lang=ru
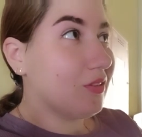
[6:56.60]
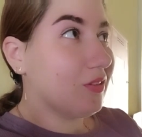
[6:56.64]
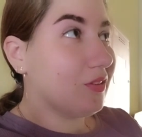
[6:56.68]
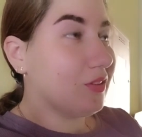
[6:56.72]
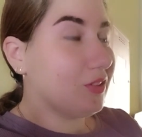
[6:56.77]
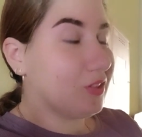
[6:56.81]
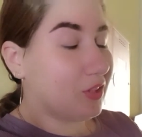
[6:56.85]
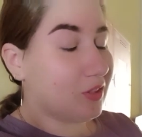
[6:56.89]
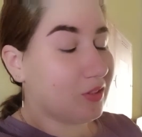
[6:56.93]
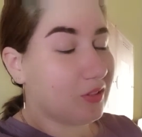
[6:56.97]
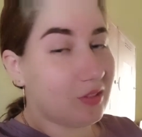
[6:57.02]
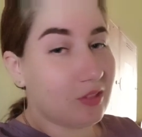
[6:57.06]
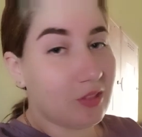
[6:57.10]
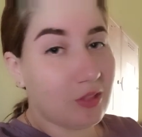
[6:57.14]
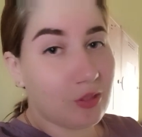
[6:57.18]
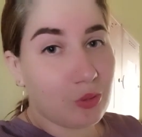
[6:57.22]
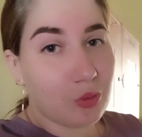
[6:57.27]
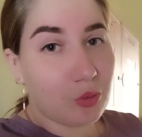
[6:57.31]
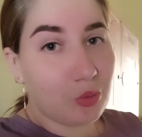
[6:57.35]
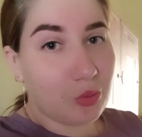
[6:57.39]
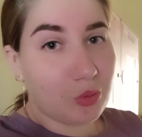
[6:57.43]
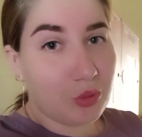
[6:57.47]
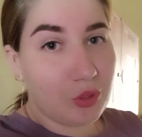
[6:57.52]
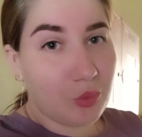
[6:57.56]
Сейчас
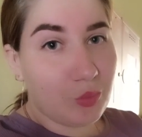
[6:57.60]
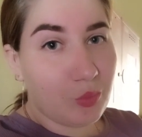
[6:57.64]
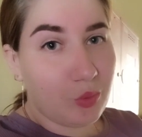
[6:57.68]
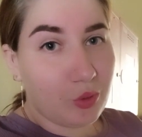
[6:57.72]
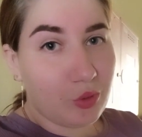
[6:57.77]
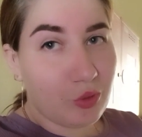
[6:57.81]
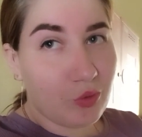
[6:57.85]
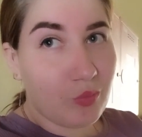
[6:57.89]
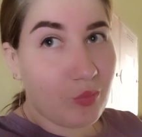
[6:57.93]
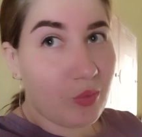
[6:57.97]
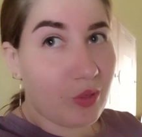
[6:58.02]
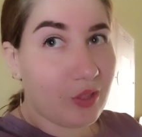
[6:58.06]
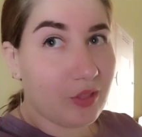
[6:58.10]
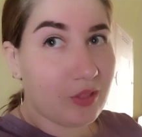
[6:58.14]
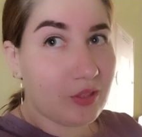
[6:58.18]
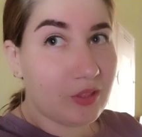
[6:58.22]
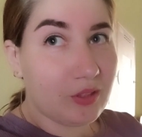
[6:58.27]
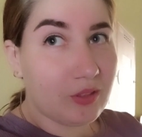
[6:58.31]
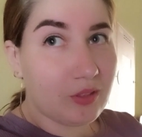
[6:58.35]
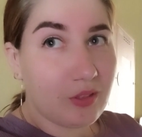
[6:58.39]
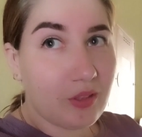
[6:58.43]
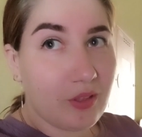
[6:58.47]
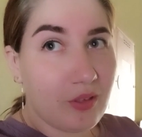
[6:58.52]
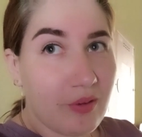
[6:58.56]
сделают УЗИ, пойдем в
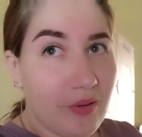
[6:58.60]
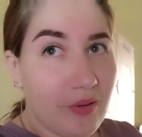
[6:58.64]
магазин.